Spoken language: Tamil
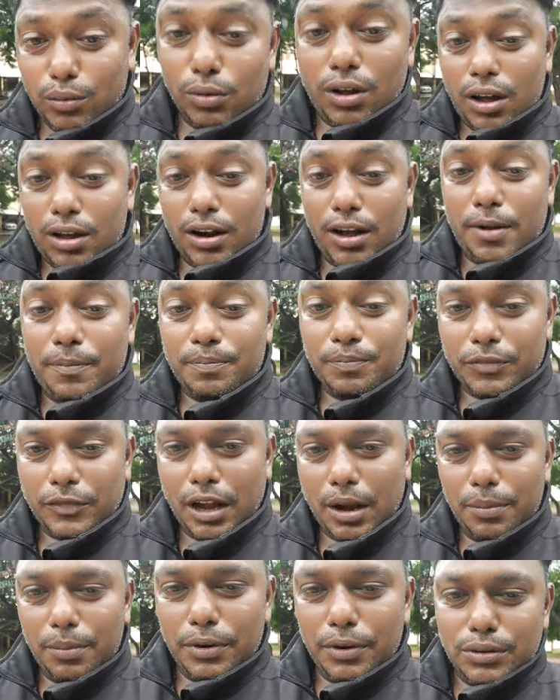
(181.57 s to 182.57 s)
கூடாதான்
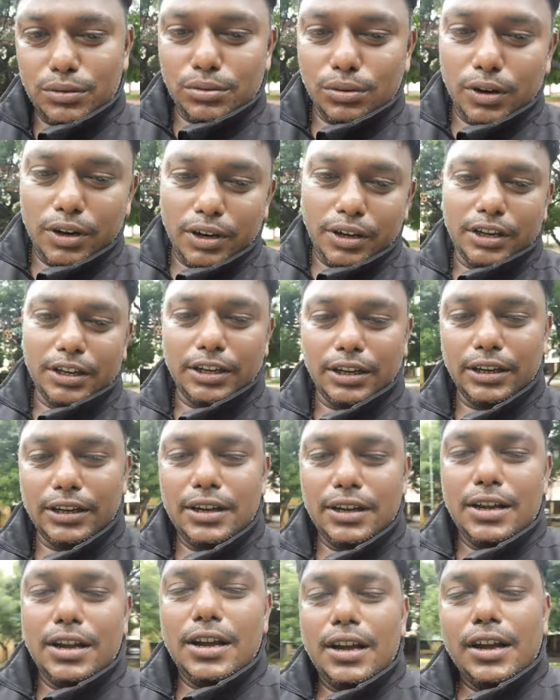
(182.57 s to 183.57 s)
அப்படின்னு சொல்லிட்டு
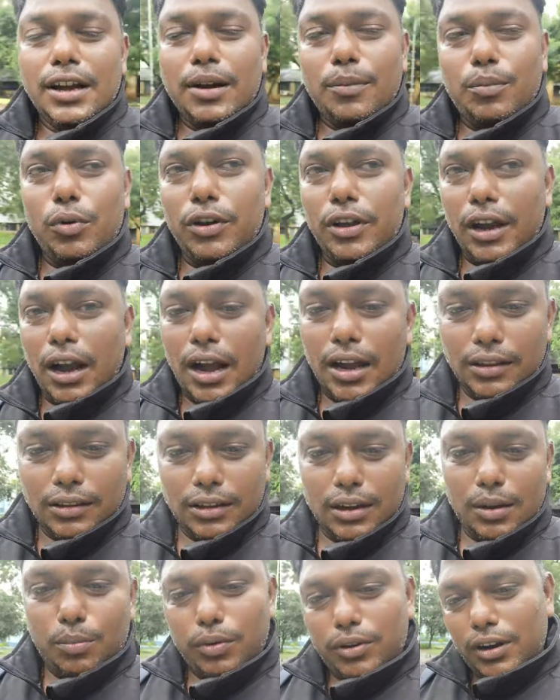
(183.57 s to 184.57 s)
போய்
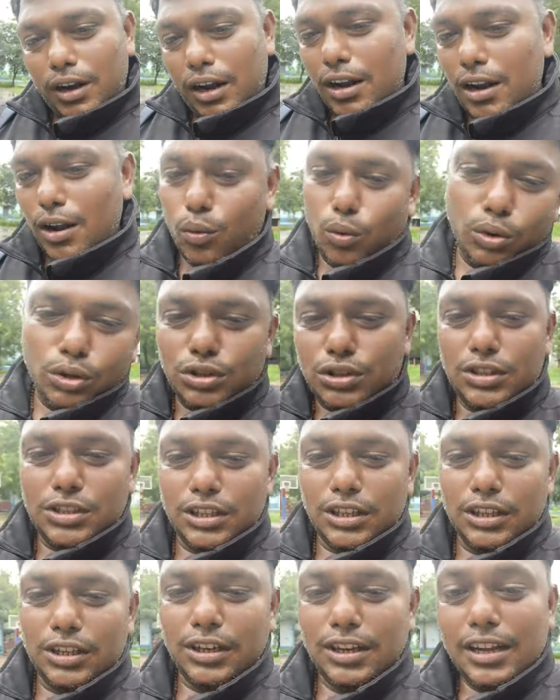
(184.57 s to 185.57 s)
ஆற்றுல போய் நல்லா
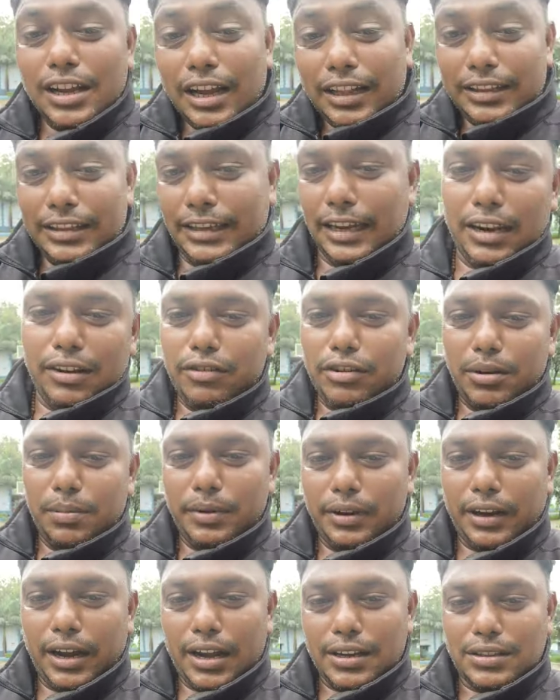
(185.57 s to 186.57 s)
குளிச்சுட்டு அந்த கிளவிட்ட
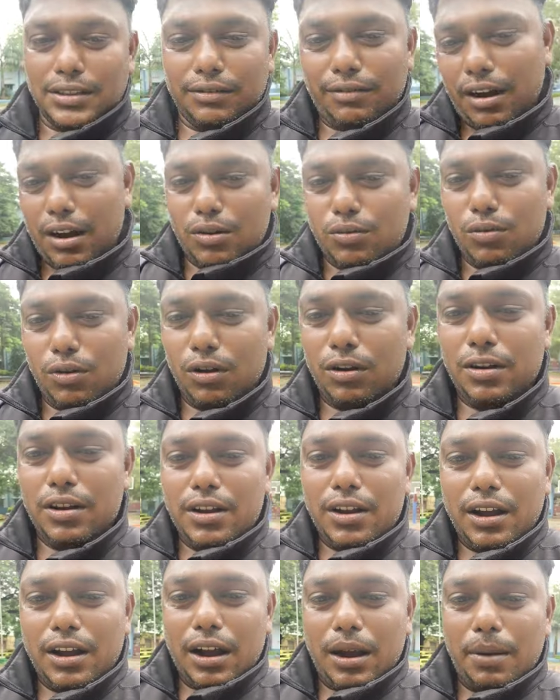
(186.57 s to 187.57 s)
போய் காசை வாங்குவோம்
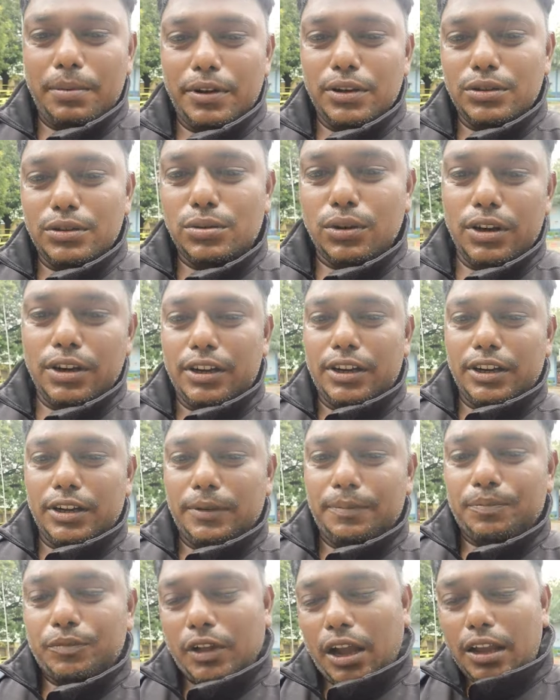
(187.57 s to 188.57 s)
அப்படின்னு சொல்லிட்டு
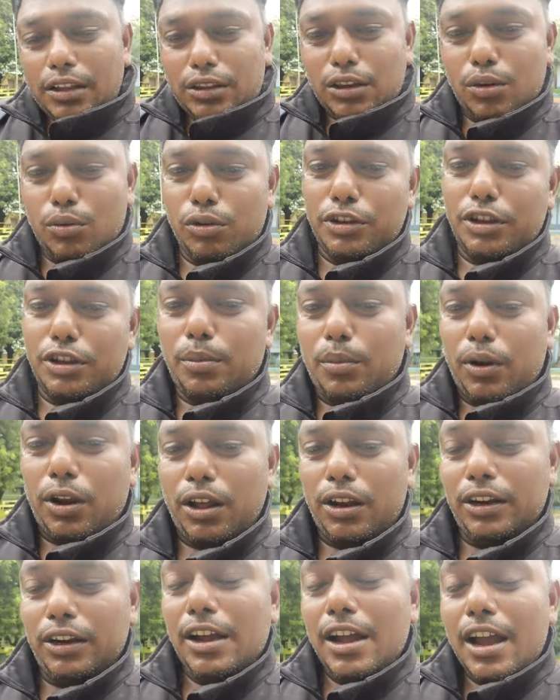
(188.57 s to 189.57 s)
ஆற்றுல குளிக்க
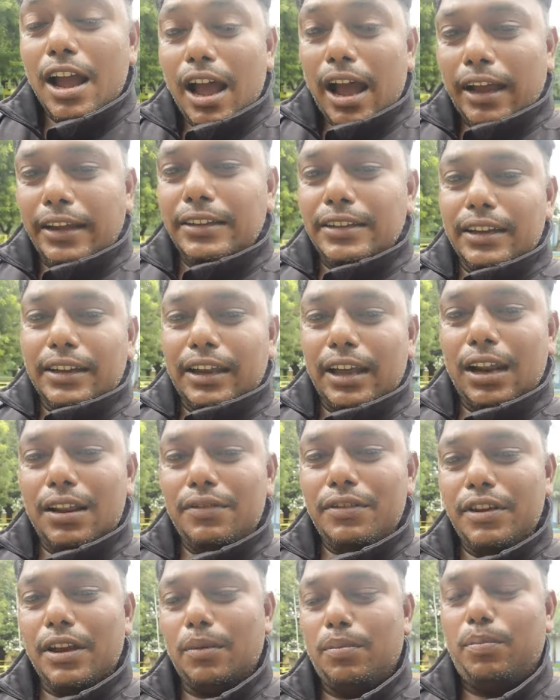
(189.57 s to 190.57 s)
போகிறாரு அங்கே
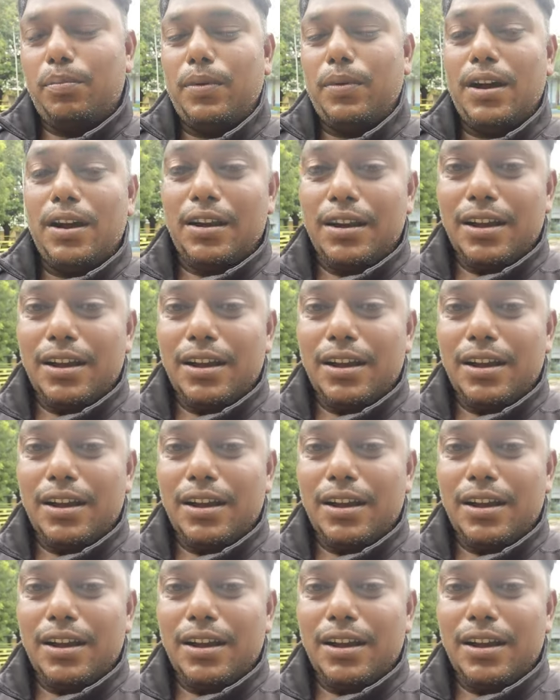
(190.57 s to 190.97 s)
கிளவி அப்பா